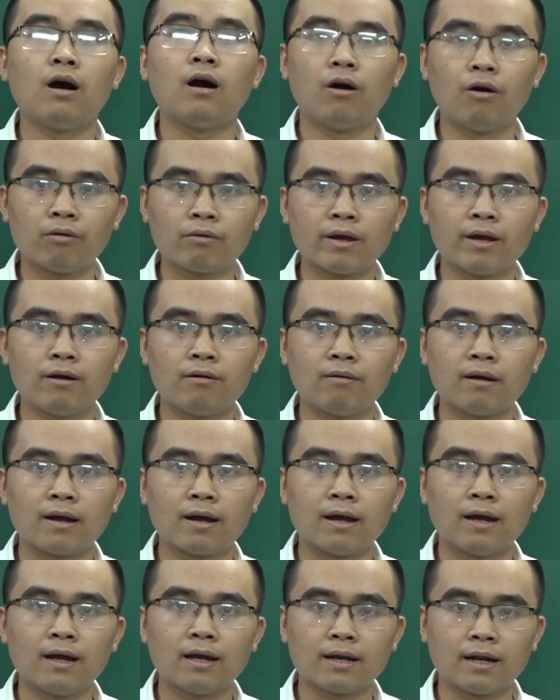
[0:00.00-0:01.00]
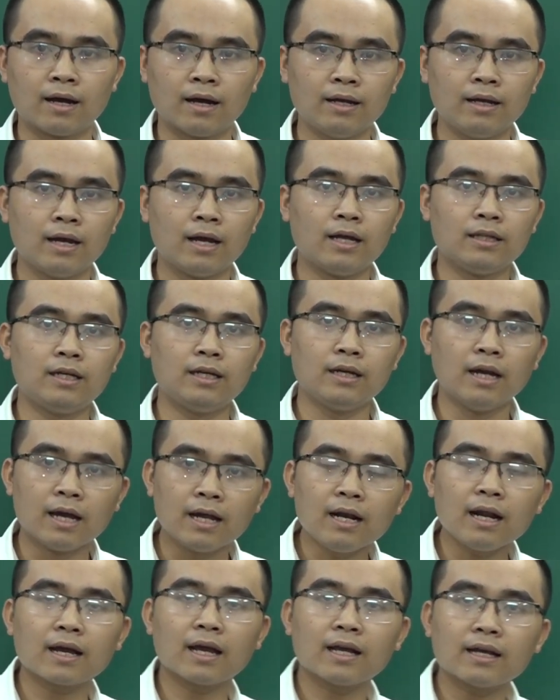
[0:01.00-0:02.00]
Ok không ạ? Đấy, thì
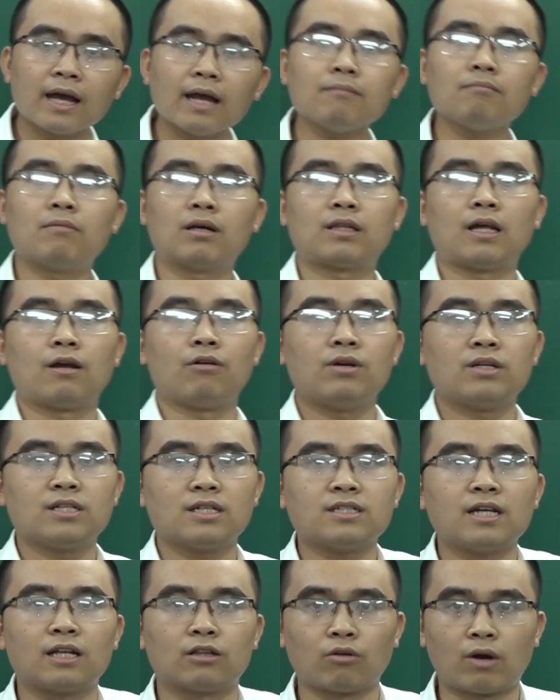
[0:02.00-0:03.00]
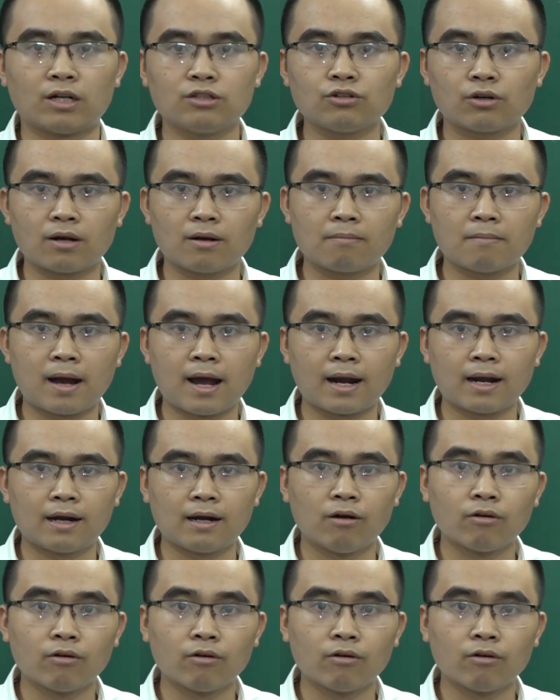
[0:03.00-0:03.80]
đấy là cái cách mà thầy Huy sẽ dạy toán cho các bạn.